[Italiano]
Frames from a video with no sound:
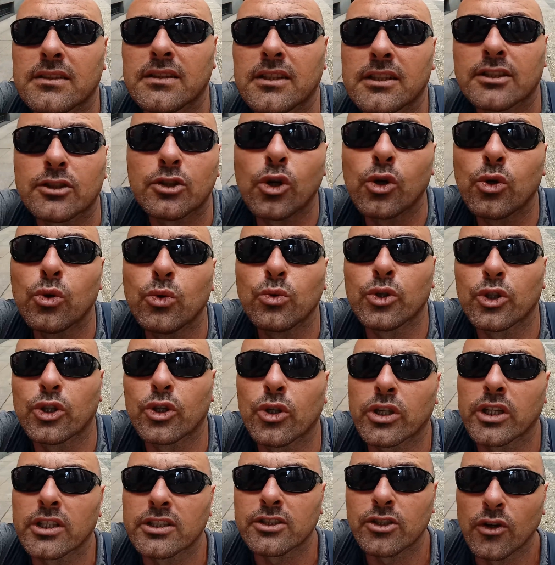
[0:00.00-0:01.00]
e sono
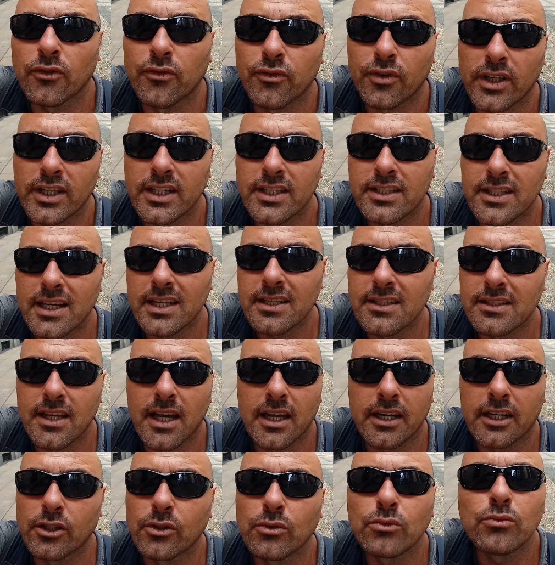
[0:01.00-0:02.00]
l'unico che soffre di
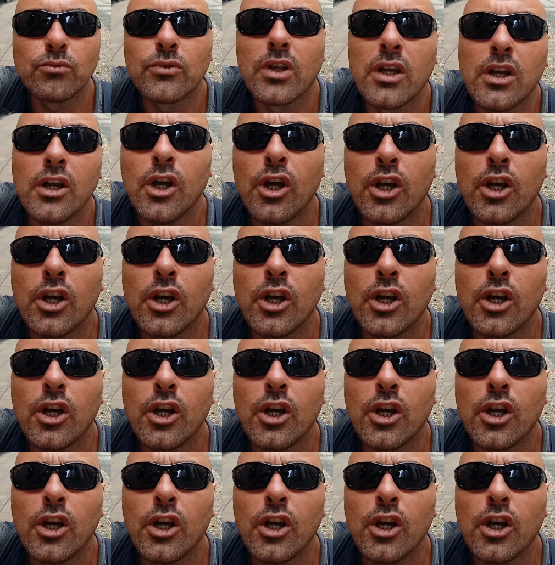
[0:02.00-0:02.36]
zanzare non...